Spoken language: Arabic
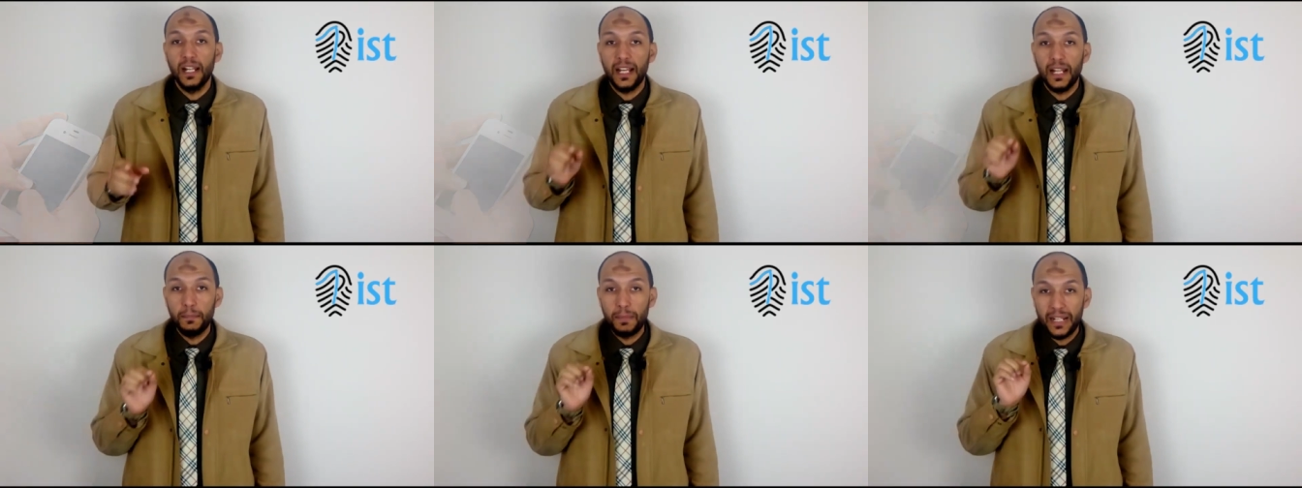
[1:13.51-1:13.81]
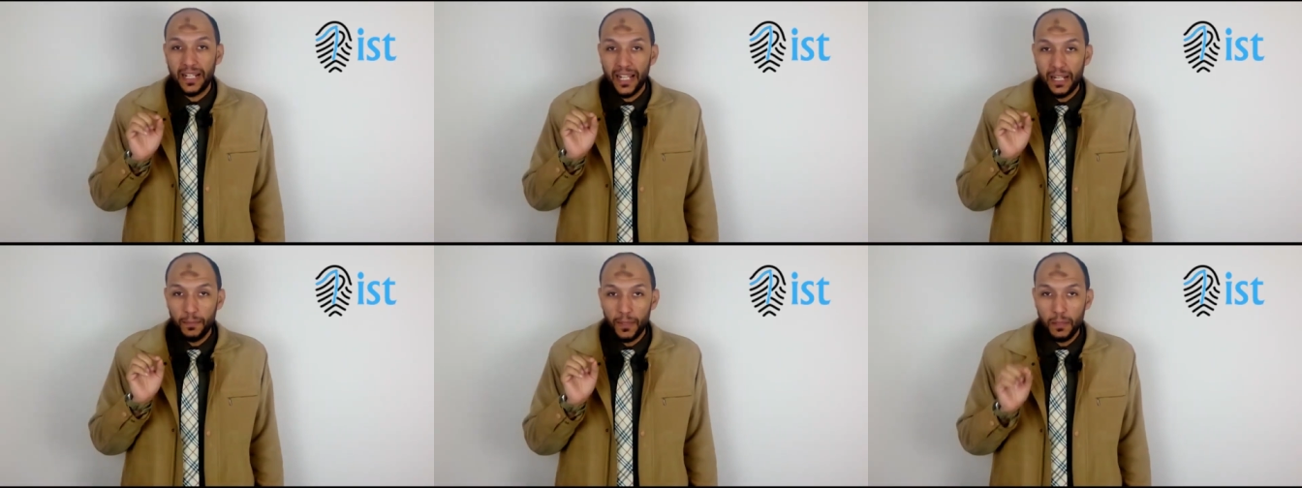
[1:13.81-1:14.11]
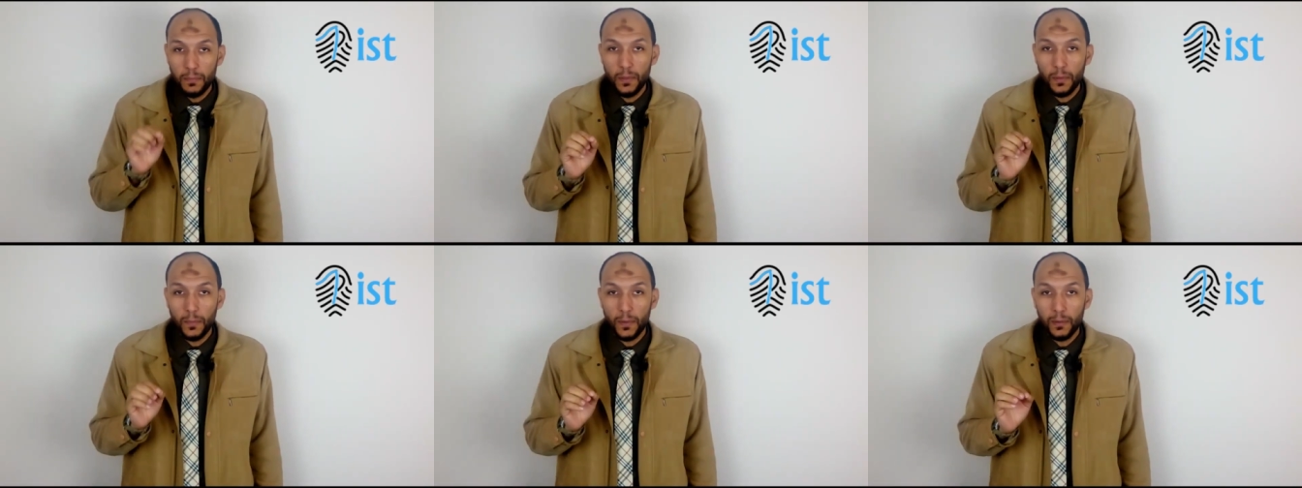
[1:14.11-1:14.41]
لكن بتكلم
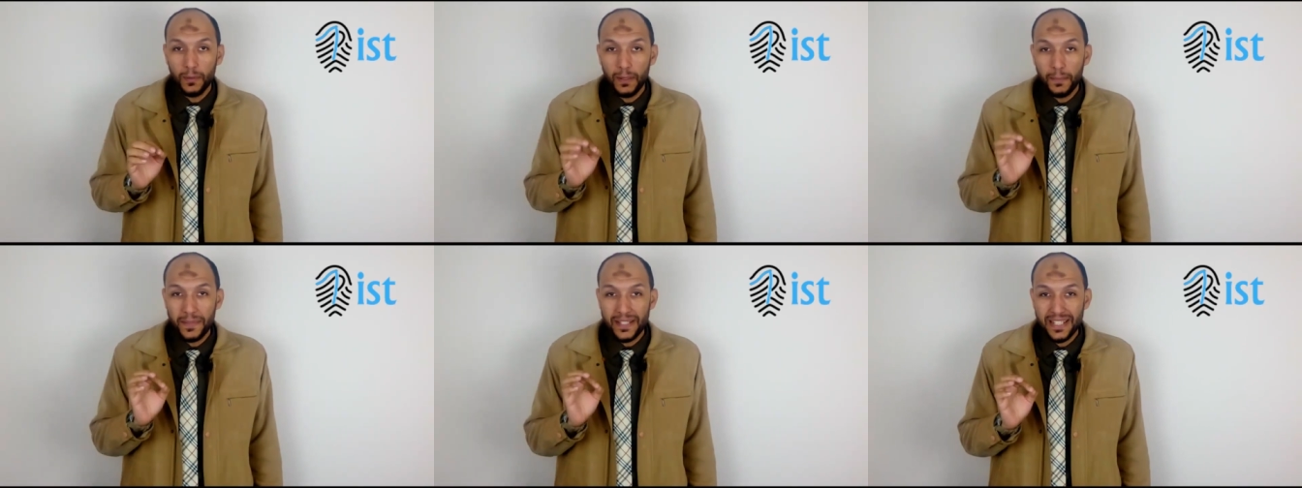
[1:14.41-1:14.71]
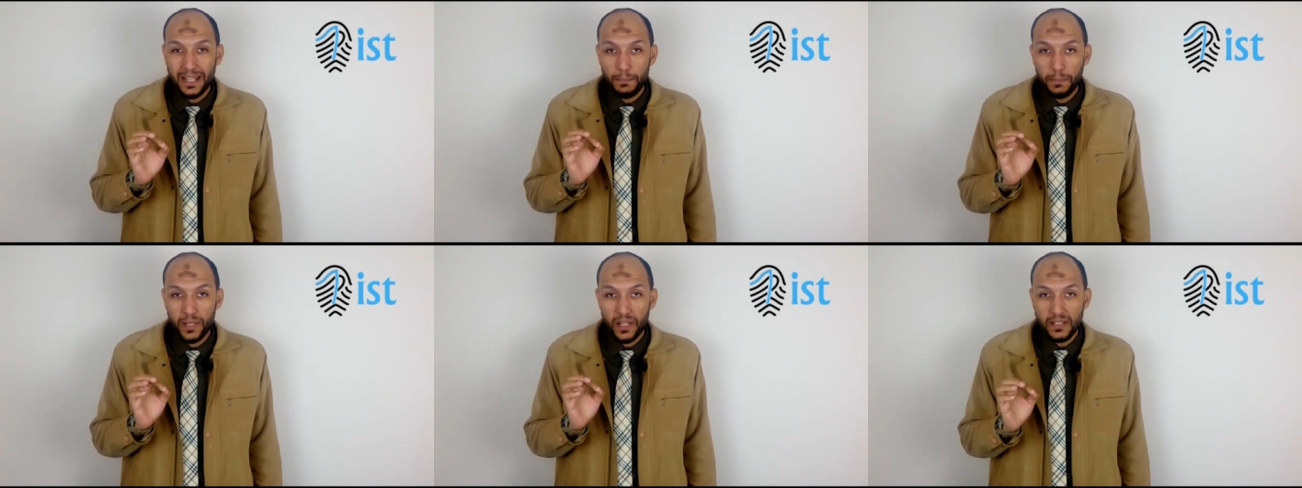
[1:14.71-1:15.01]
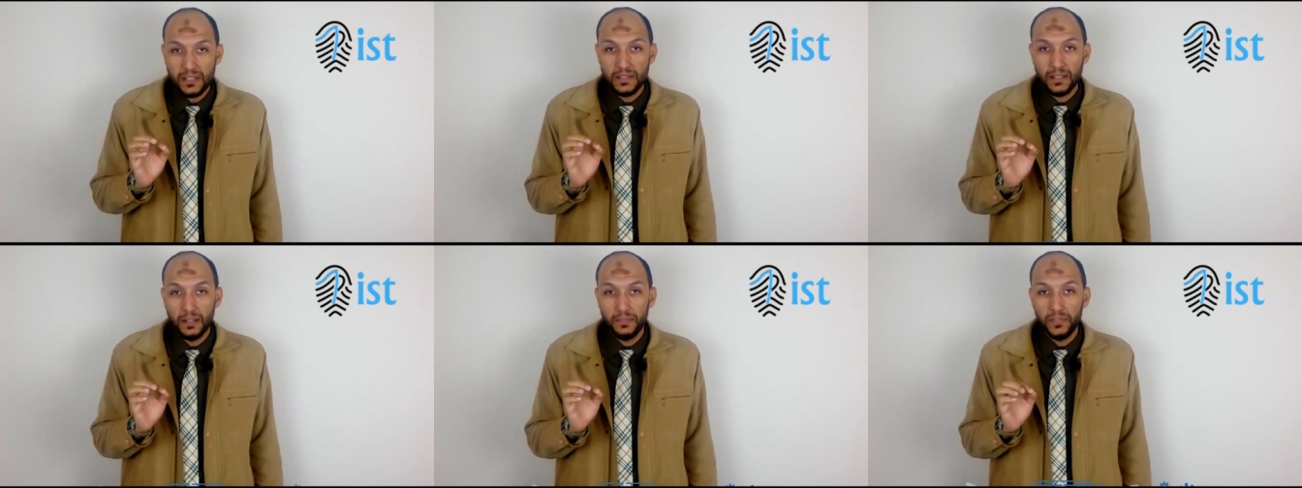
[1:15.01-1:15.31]
علم البرمجه بالذات
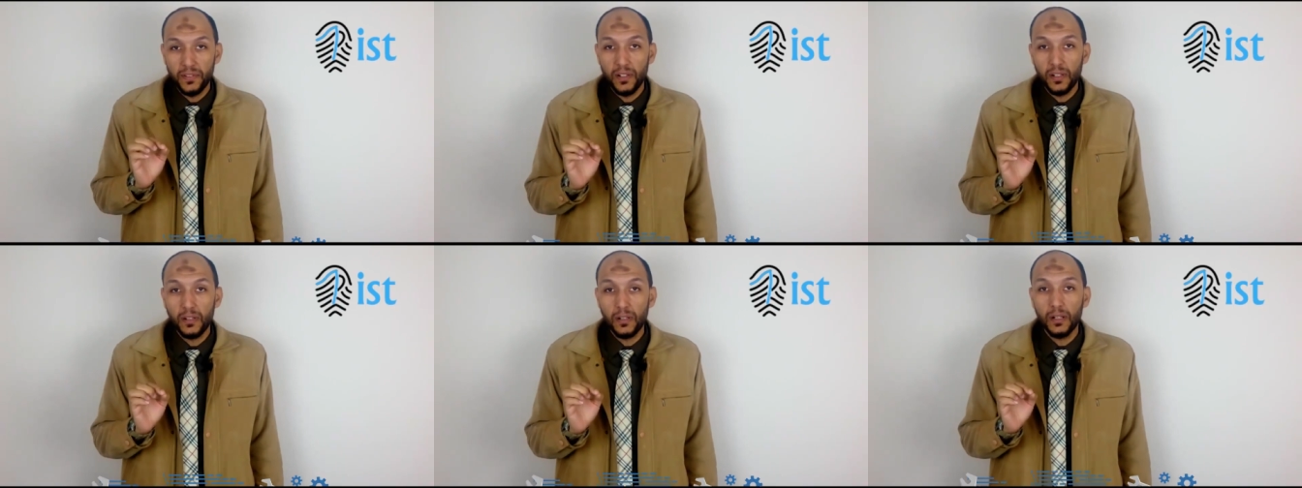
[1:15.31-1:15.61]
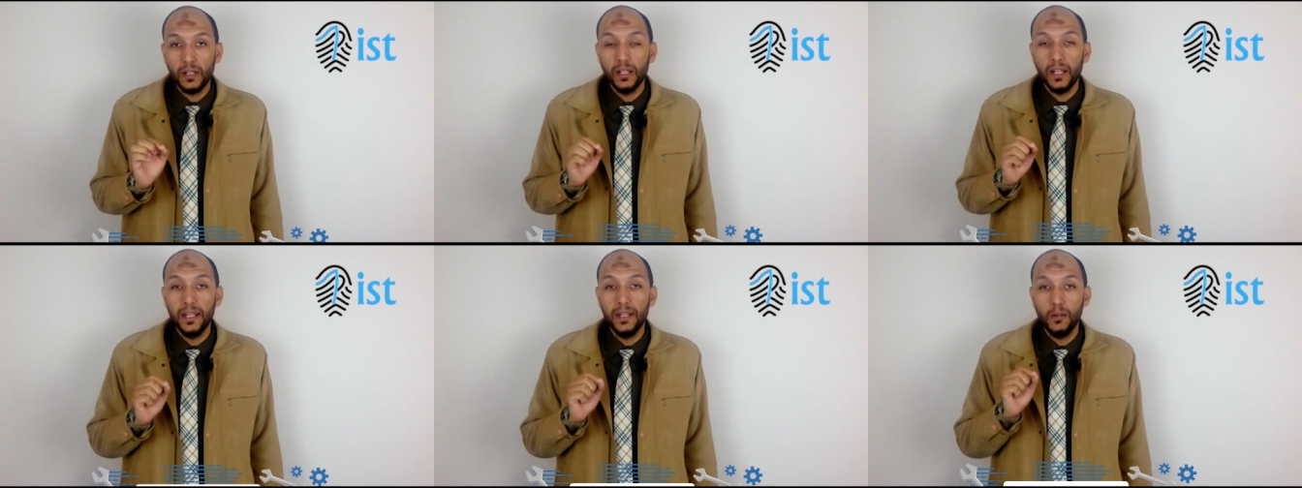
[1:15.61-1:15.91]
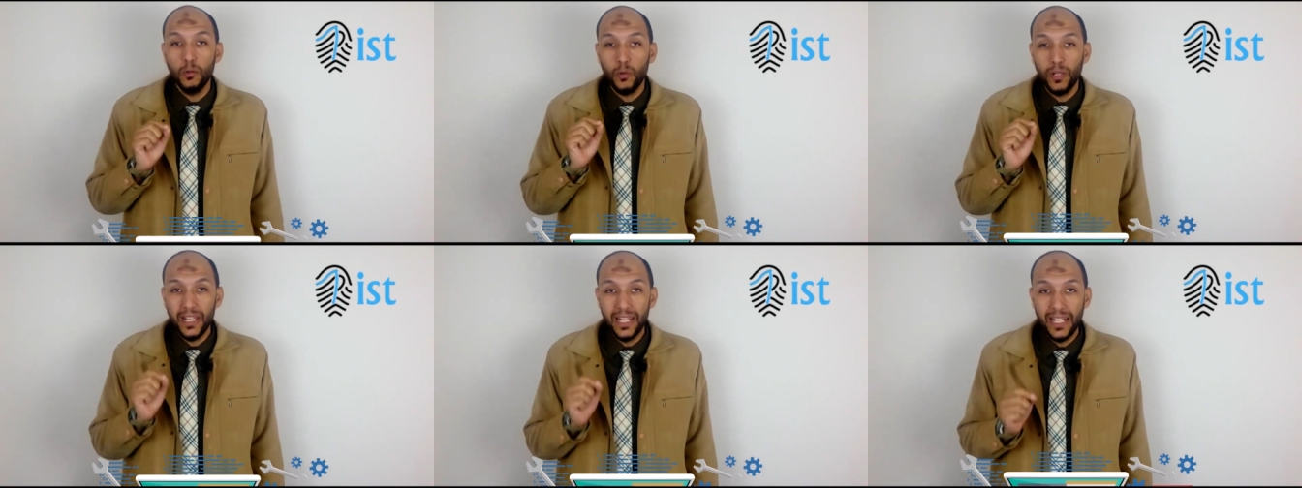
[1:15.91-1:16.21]
بيصنع فارق
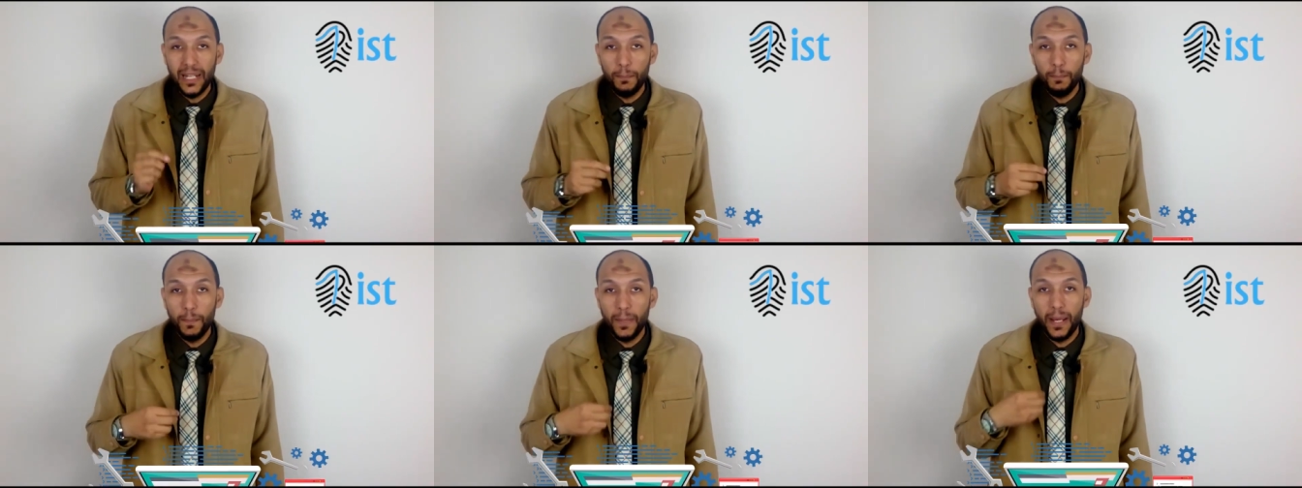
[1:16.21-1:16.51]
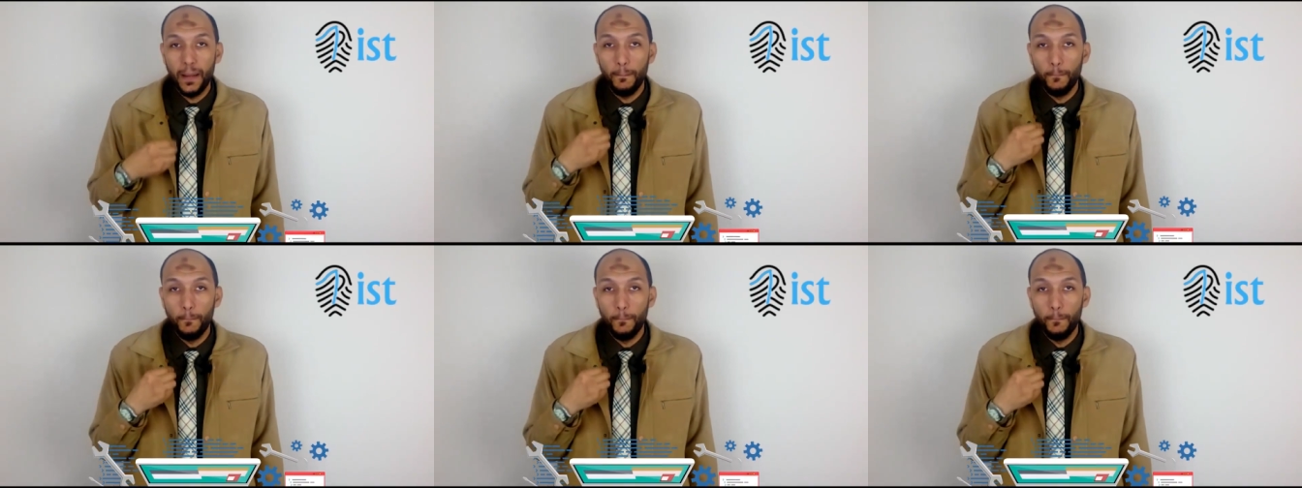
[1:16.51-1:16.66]
لانه علم